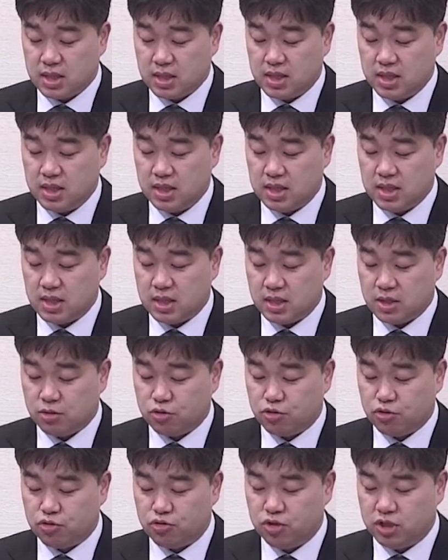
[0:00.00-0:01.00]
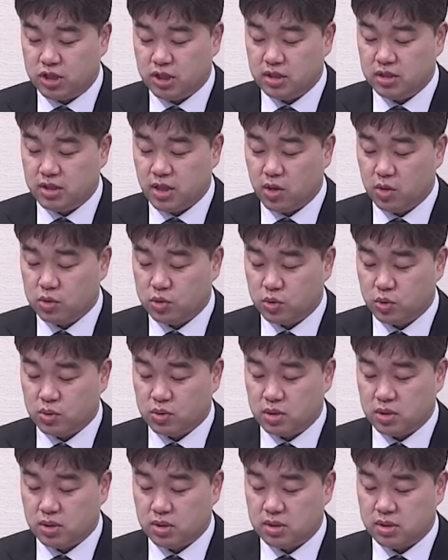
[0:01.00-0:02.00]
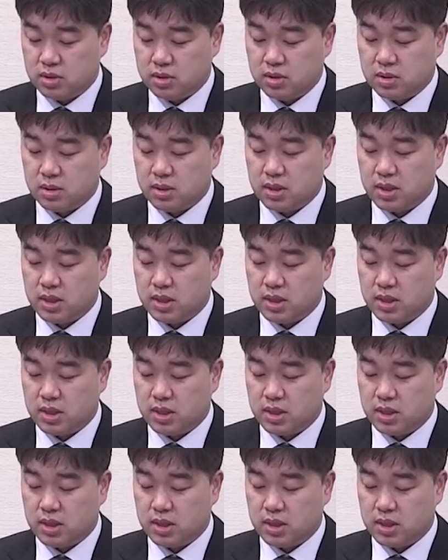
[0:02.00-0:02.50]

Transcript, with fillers: 이 귀신을 내어쫓는